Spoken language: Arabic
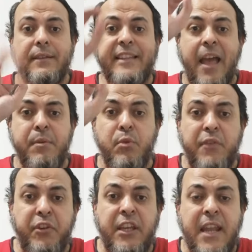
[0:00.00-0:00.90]
ده
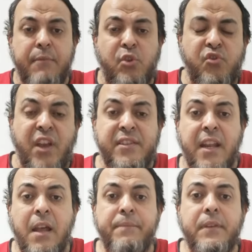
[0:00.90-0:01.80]
بالمنافقين أيام الرسول صلى
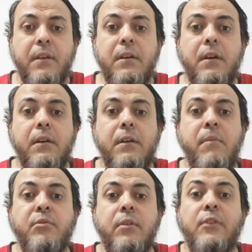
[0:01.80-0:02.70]
الله عليه
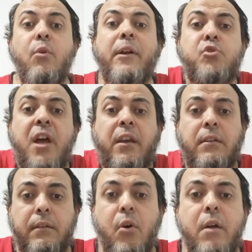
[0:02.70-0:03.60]
وسلم لأنه ما عندوش
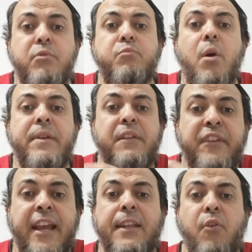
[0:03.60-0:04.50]
عقيدة هو مش مؤمن في
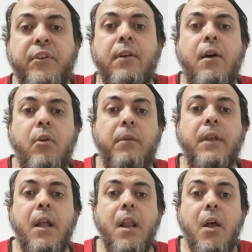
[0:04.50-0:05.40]
جنة وفي نار
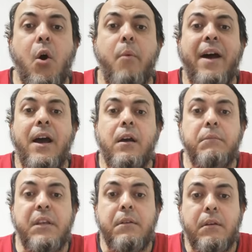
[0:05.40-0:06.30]
هو مع
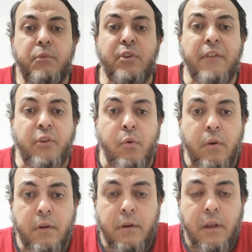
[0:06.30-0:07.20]
بينافقوا
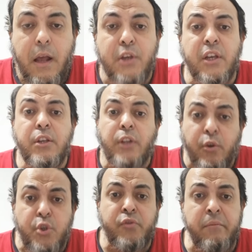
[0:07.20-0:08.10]
عشان يقدروا
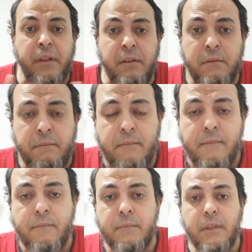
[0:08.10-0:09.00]
يعيشوا في المدينة
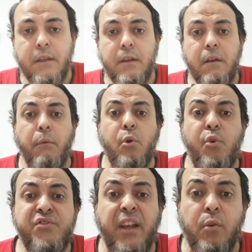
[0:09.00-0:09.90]
فبيروحوا
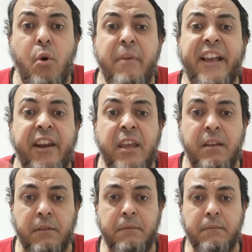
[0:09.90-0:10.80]
يصلوا وهم كارهين